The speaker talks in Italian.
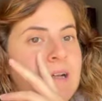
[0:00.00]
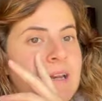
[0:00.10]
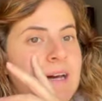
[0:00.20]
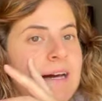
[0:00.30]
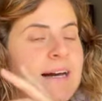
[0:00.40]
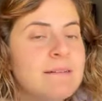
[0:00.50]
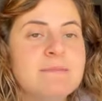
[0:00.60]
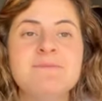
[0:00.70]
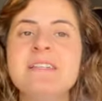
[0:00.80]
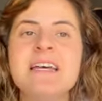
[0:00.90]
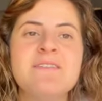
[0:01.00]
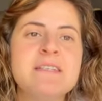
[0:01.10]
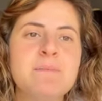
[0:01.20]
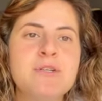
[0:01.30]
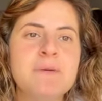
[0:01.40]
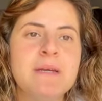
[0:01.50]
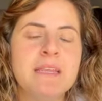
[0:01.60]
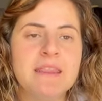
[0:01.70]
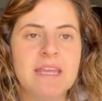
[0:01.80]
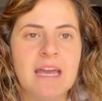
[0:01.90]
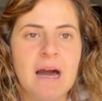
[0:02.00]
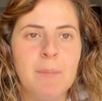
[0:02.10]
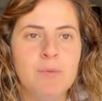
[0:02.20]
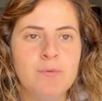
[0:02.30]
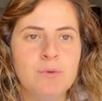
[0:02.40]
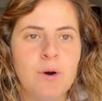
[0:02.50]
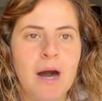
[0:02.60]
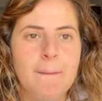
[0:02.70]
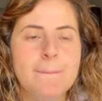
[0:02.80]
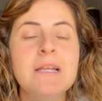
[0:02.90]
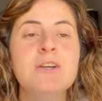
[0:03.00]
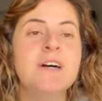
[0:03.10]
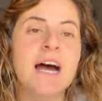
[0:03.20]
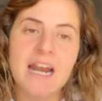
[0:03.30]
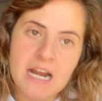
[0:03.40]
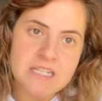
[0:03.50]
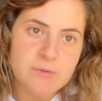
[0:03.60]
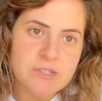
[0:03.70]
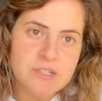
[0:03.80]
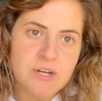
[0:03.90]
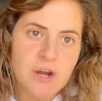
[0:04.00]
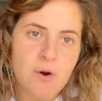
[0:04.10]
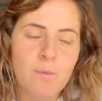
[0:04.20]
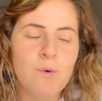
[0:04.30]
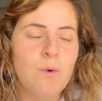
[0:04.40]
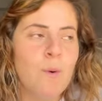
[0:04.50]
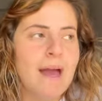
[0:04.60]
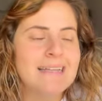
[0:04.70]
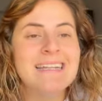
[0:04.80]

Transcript: la, vi serve semplicemente appunto a migliorare la situazione o comunque ad